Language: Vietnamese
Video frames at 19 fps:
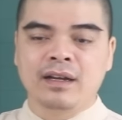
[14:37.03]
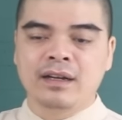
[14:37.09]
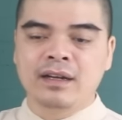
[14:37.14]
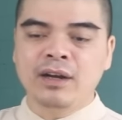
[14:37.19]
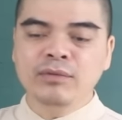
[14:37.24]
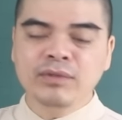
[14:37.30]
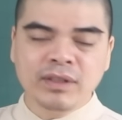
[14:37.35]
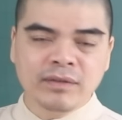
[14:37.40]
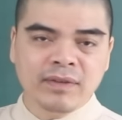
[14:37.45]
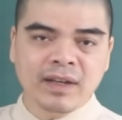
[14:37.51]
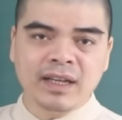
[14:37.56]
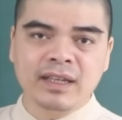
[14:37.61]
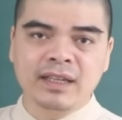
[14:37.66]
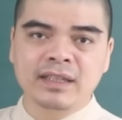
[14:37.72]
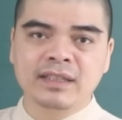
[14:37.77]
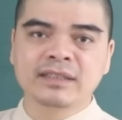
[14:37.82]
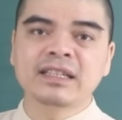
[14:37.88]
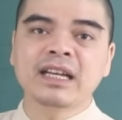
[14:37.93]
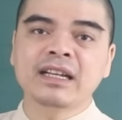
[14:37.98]
Không những vậy,
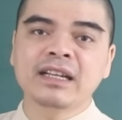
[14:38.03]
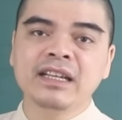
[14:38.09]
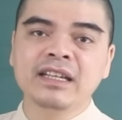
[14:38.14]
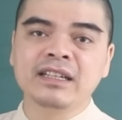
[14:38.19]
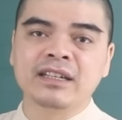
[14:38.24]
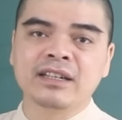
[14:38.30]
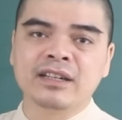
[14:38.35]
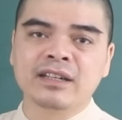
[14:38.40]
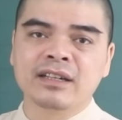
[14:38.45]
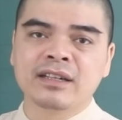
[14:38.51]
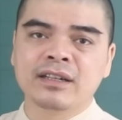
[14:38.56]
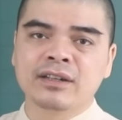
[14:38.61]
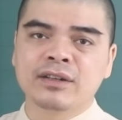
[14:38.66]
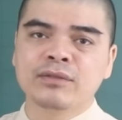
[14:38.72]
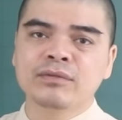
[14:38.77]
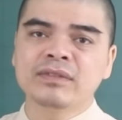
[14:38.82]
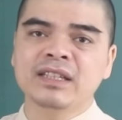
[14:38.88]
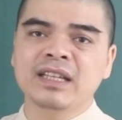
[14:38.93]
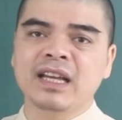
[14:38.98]
gia đình
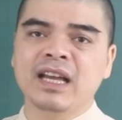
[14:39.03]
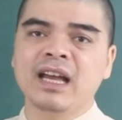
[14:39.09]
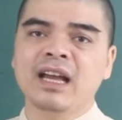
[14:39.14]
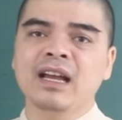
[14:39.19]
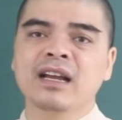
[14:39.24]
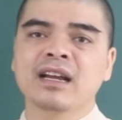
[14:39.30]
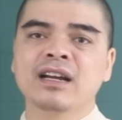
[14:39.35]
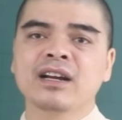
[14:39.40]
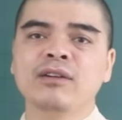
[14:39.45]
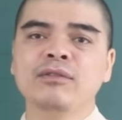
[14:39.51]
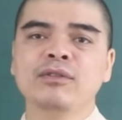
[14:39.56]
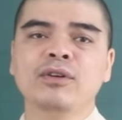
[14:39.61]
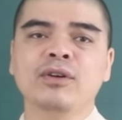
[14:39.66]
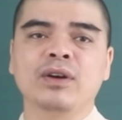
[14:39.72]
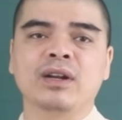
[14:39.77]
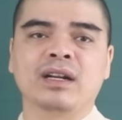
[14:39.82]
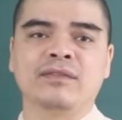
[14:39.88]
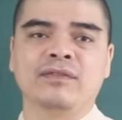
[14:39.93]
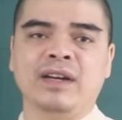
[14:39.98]
cũng sẽ không
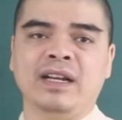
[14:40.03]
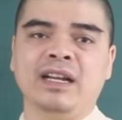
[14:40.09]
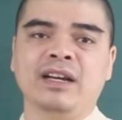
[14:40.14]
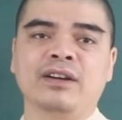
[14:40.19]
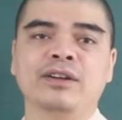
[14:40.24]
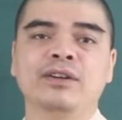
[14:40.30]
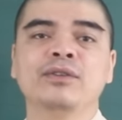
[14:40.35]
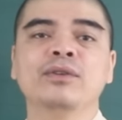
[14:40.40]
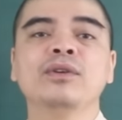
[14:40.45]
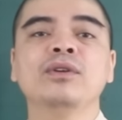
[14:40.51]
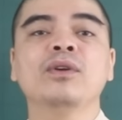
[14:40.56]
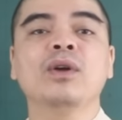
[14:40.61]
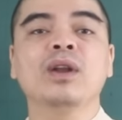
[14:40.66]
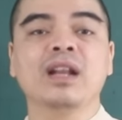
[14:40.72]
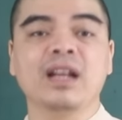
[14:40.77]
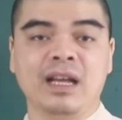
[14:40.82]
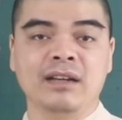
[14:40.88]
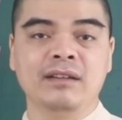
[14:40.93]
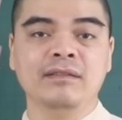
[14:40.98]
còn phải là cái nỗi lo
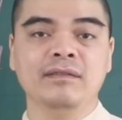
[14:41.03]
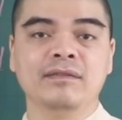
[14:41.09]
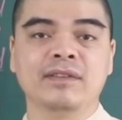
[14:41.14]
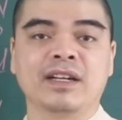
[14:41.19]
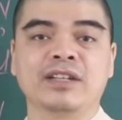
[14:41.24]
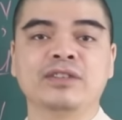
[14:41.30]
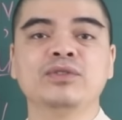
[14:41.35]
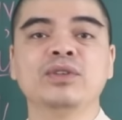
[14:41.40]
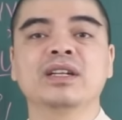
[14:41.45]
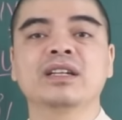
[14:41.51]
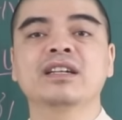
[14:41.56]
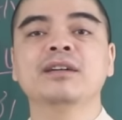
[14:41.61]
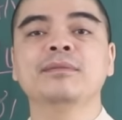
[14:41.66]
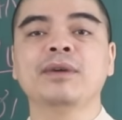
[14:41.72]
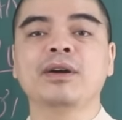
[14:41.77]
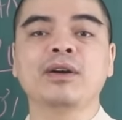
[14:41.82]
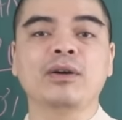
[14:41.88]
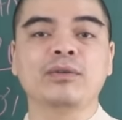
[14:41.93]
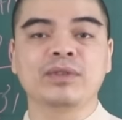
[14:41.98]
lắng về cái chuyện cơm
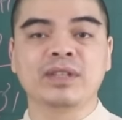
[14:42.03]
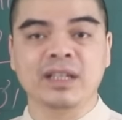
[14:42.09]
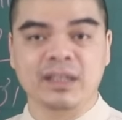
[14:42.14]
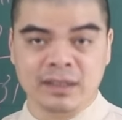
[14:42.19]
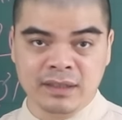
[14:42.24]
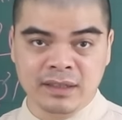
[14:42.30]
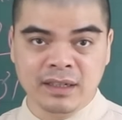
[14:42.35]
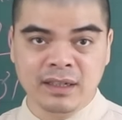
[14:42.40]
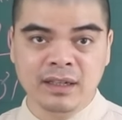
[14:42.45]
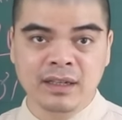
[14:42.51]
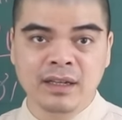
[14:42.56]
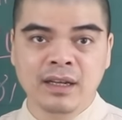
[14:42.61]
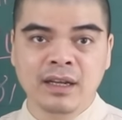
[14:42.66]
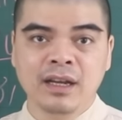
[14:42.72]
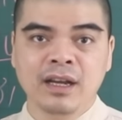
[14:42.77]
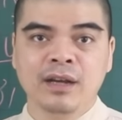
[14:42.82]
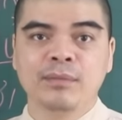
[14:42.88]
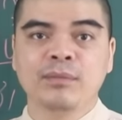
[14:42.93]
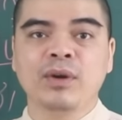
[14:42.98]
áo gạo tiền nữa.
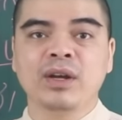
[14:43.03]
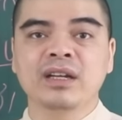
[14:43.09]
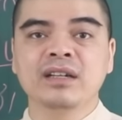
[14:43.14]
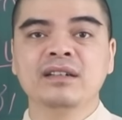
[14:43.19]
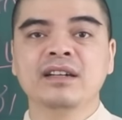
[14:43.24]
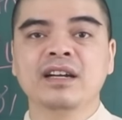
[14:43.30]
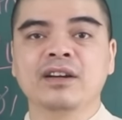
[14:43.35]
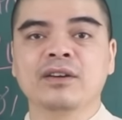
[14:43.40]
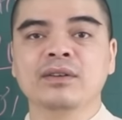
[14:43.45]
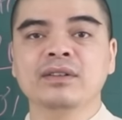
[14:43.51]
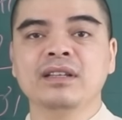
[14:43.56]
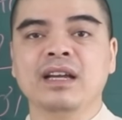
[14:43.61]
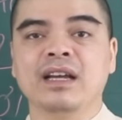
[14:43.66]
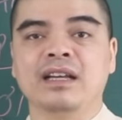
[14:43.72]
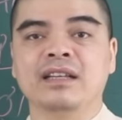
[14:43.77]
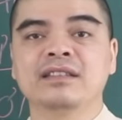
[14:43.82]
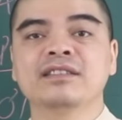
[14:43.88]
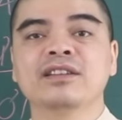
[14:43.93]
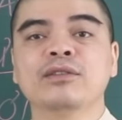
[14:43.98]
Mọi người có
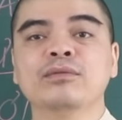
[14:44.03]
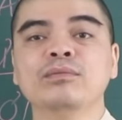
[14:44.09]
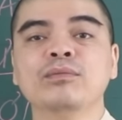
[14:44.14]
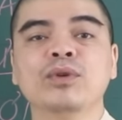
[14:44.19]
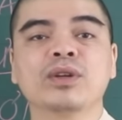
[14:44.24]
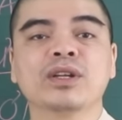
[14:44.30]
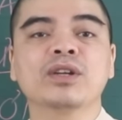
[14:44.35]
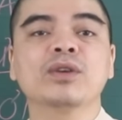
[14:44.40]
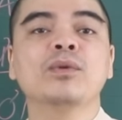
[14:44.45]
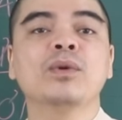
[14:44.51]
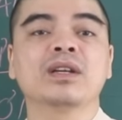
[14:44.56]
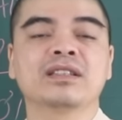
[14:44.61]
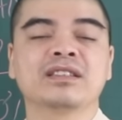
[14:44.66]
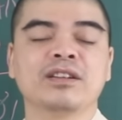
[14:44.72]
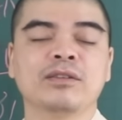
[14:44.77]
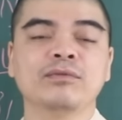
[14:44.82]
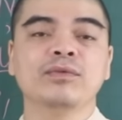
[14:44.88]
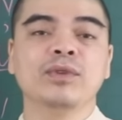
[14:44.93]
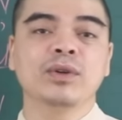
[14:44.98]
thể sống một cái cuộc
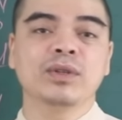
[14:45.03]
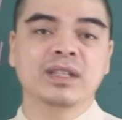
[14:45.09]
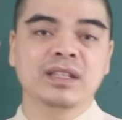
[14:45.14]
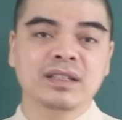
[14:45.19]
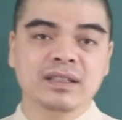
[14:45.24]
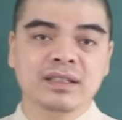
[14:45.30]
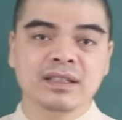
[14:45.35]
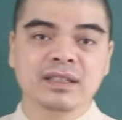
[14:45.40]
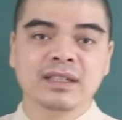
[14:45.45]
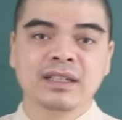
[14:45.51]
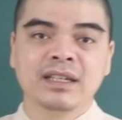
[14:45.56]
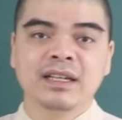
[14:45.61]
sống vô tư.